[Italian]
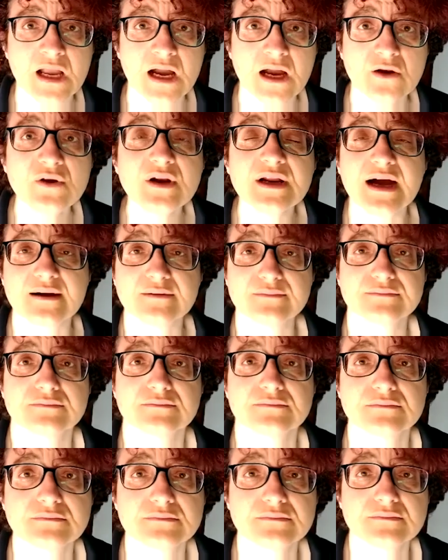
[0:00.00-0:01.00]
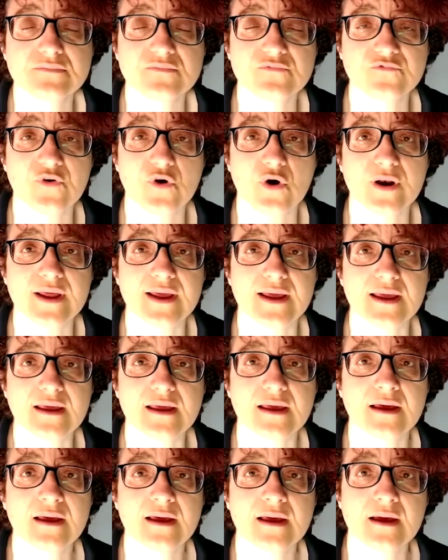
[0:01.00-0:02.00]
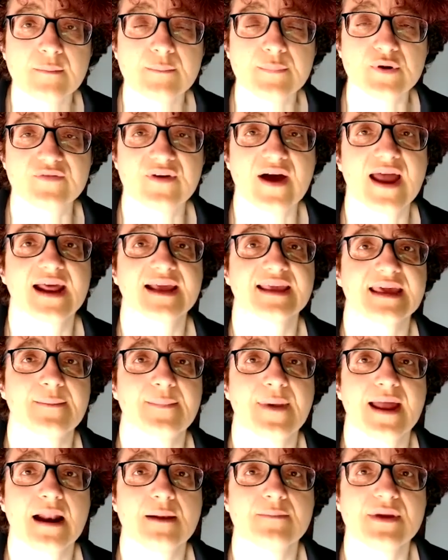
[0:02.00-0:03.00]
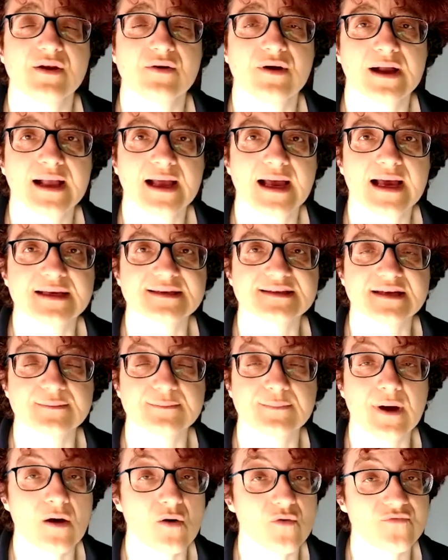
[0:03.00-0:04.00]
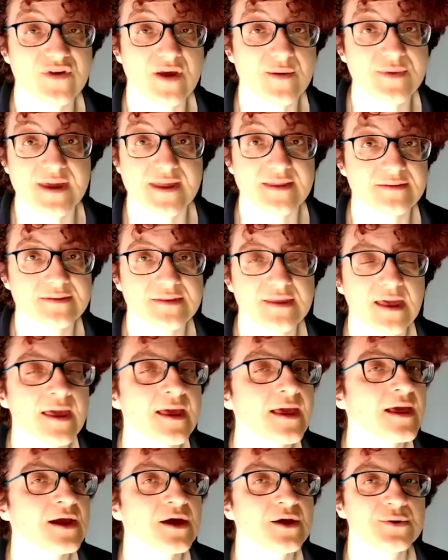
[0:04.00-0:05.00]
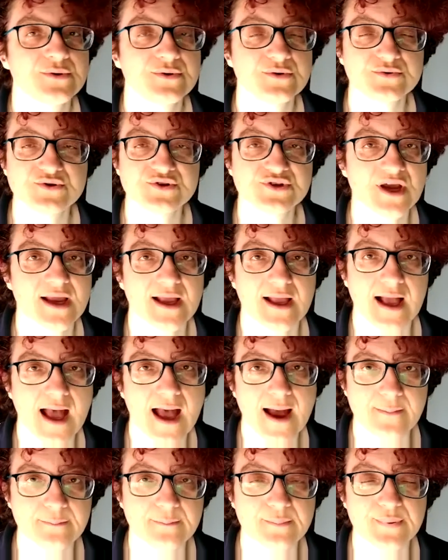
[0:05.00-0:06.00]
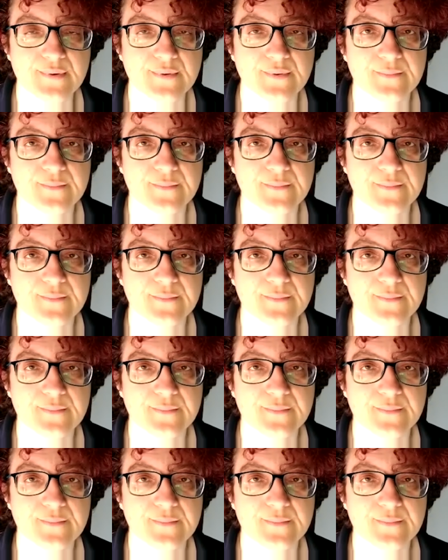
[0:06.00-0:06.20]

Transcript: Allora vuole provare a chiamare almeno a casa, ma ovviamente non c'è campo.